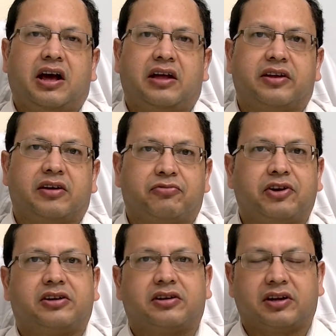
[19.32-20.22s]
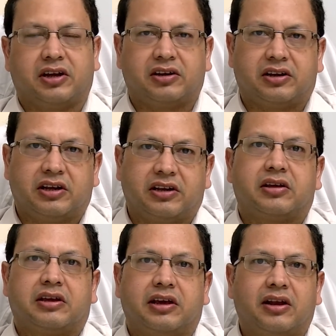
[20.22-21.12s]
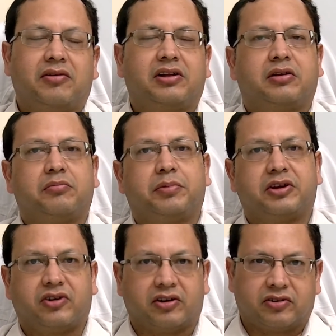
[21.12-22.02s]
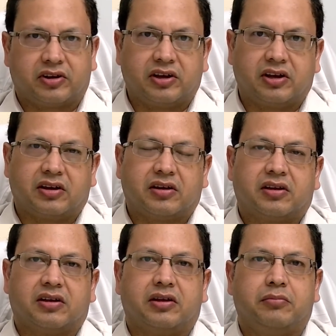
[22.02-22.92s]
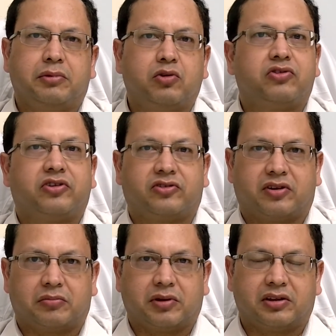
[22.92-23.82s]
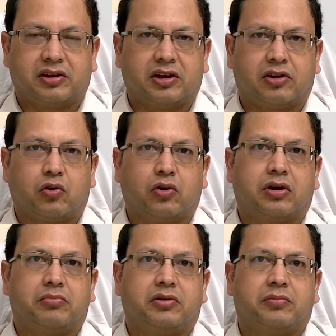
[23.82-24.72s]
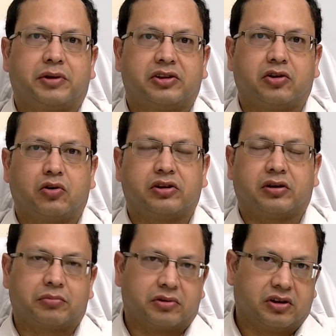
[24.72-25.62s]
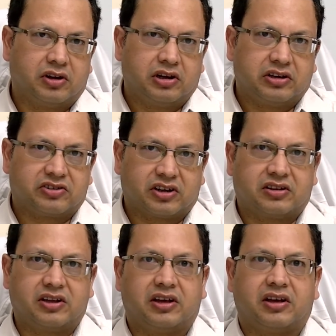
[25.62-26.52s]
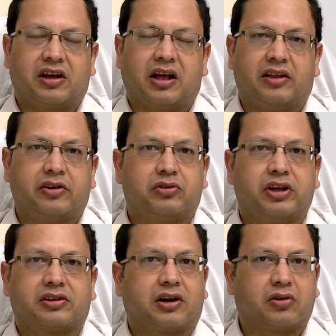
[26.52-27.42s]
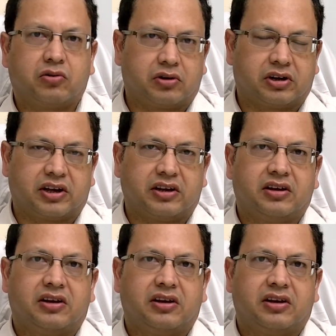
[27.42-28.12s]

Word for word: అది ఎఫెక్ట్ ఏంటి కీలవాతం పేషెంట్స్కి ఇమ్యూన్ సిస్టమ్ అంటే రోగము ప్రతిరోధకం శక్తి అది కొద్దిగా తక్కువ ఉంటాయి